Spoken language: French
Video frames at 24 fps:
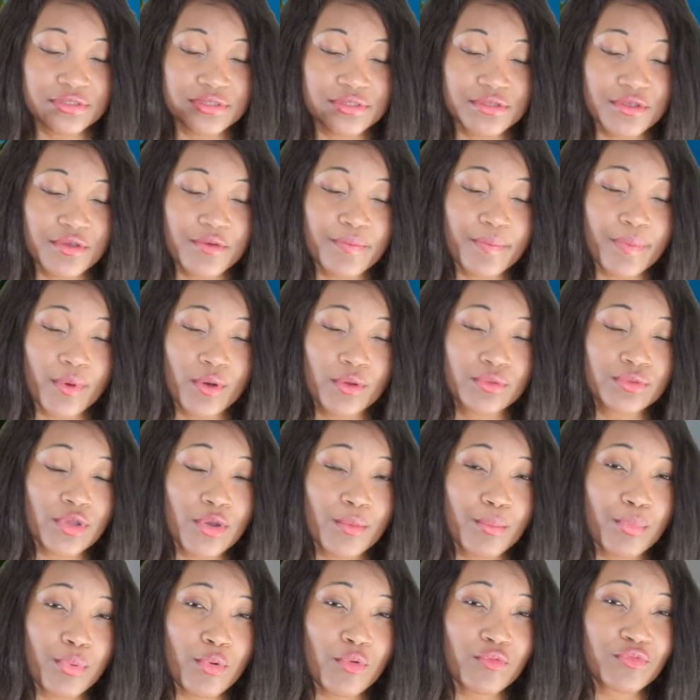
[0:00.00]

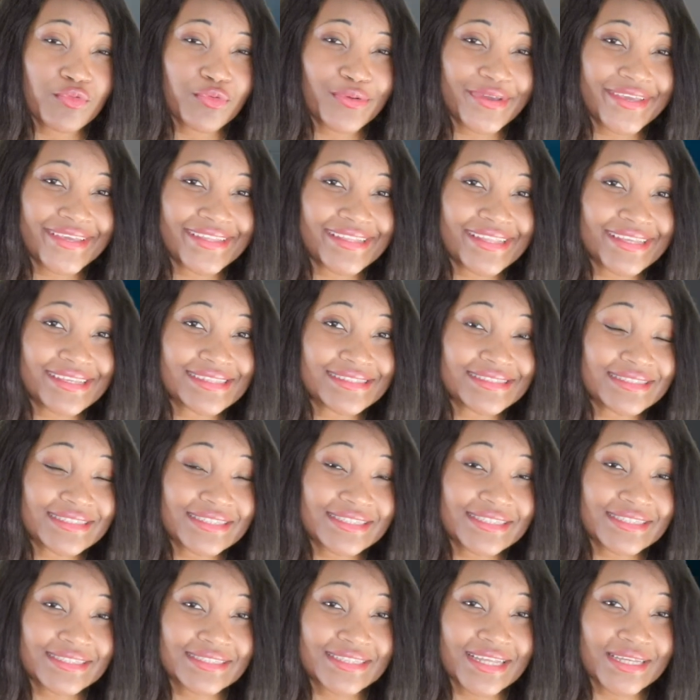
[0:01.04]
cependant provoquer des
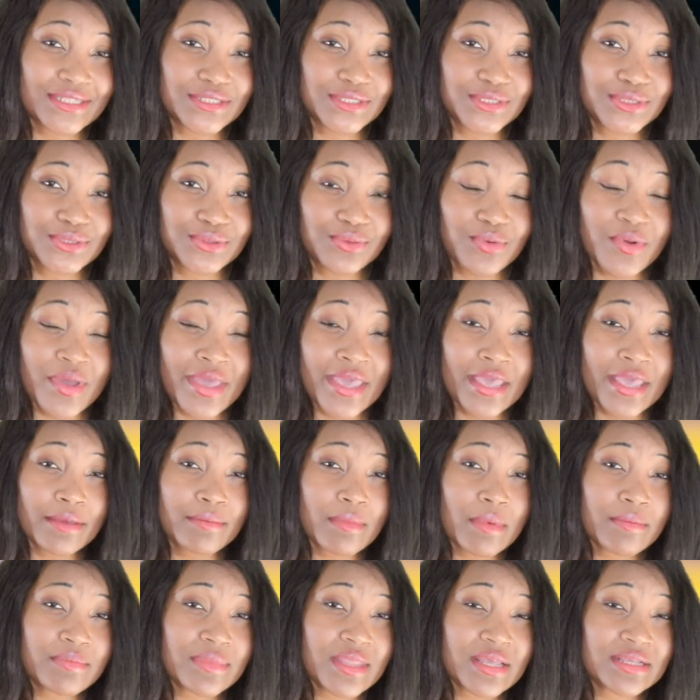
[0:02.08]
irritations et
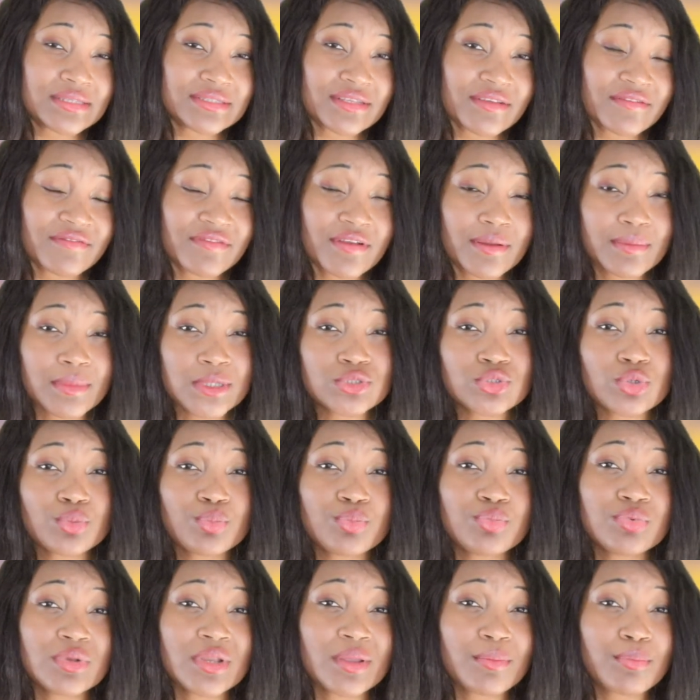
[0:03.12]
même des inflammations
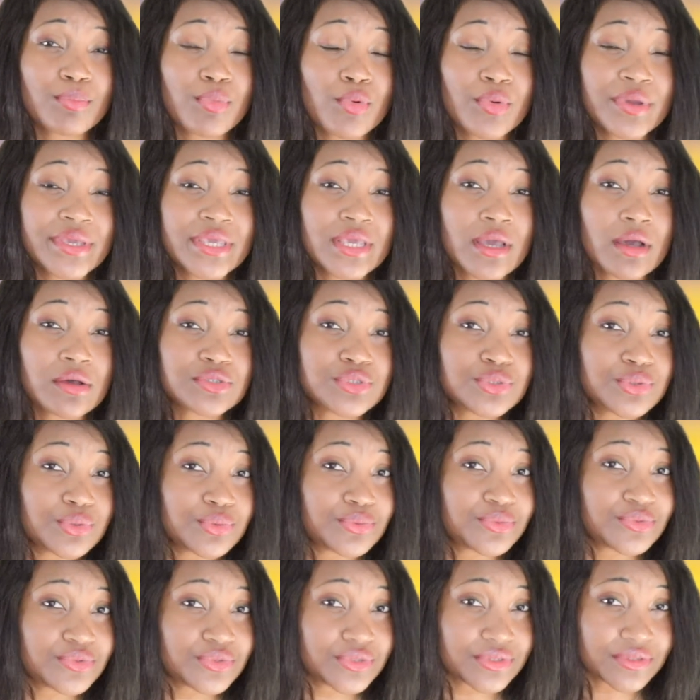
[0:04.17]
pour les peaux qui en
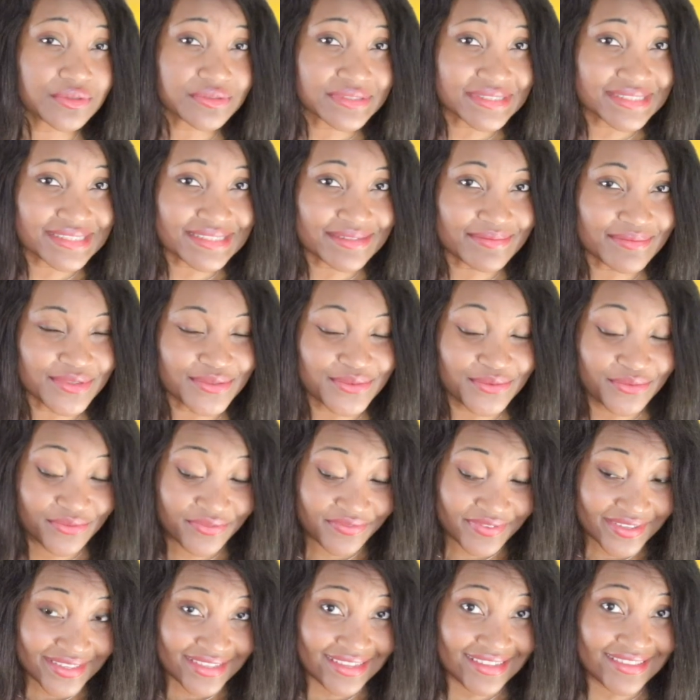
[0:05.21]
sont sensibles. Donc
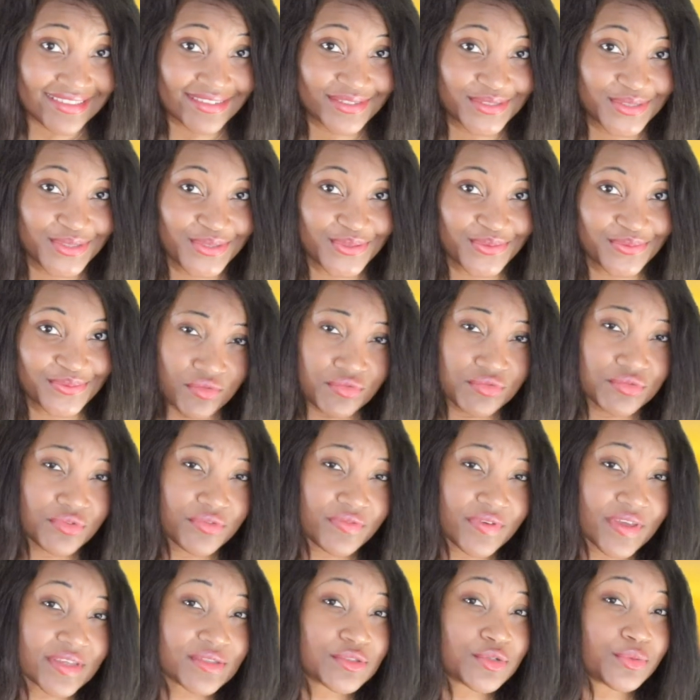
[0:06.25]
faites attention. Vous
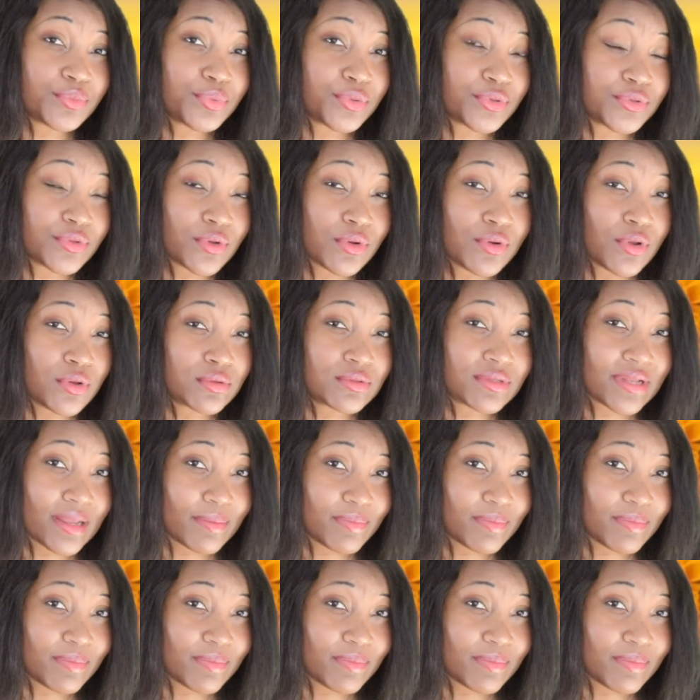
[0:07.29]
devez être prudent lors de